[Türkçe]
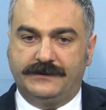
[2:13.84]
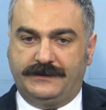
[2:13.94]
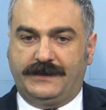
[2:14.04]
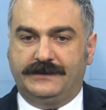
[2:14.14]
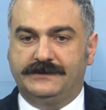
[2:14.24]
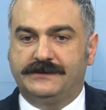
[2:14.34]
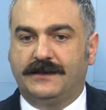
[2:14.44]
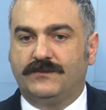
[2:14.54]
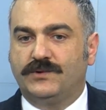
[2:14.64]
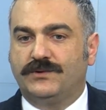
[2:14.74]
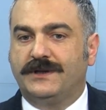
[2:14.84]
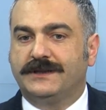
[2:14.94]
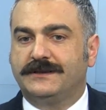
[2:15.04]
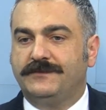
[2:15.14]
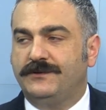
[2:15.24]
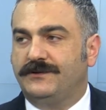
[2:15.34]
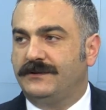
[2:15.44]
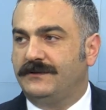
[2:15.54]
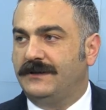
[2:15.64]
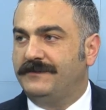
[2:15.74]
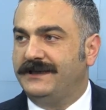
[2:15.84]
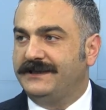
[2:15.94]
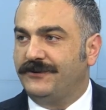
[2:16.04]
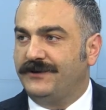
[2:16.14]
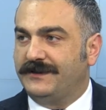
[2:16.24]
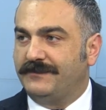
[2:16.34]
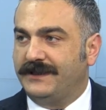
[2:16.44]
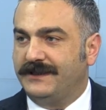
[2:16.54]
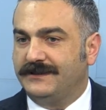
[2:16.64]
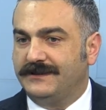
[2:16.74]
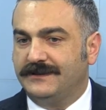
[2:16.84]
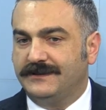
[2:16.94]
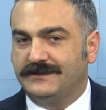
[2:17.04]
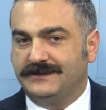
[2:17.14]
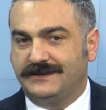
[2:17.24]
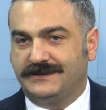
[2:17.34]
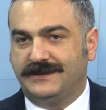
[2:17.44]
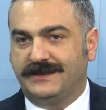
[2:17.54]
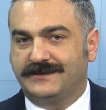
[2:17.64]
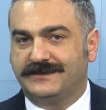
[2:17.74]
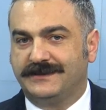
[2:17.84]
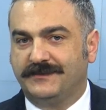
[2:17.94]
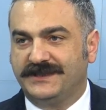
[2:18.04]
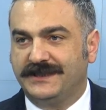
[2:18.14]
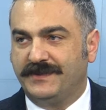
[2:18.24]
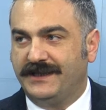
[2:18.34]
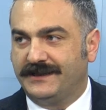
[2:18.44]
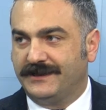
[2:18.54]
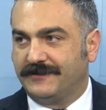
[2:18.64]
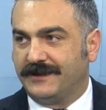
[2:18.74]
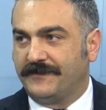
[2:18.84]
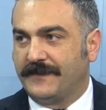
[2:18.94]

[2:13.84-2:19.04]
yani İstanbul 16 milyonla birlikte yönetmenin e, çeşitli araçlarından biri de planlama.